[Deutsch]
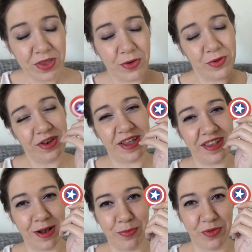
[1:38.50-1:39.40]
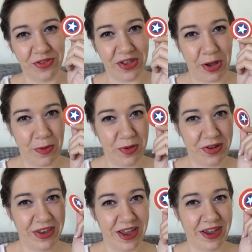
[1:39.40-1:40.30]
Und deshalb musste auch
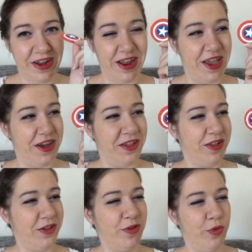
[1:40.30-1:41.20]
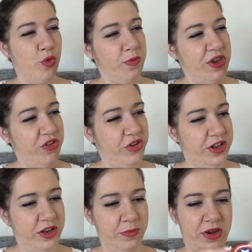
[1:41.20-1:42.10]
der kleine
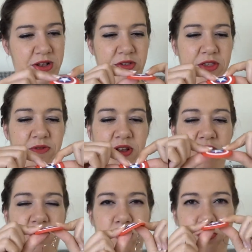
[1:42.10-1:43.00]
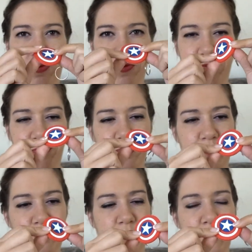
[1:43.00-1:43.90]
Gummischild mit. Also das ist wirklich so ein,
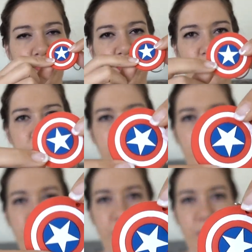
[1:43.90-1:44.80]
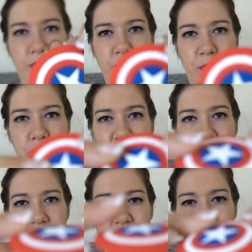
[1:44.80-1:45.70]
ich weiß nicht, ob man
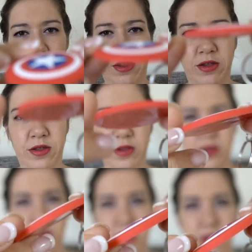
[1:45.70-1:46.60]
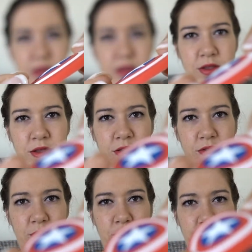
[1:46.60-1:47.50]
es erkennt,
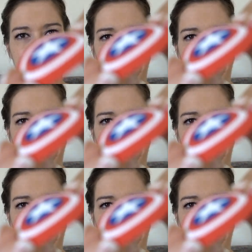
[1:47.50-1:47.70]
so ein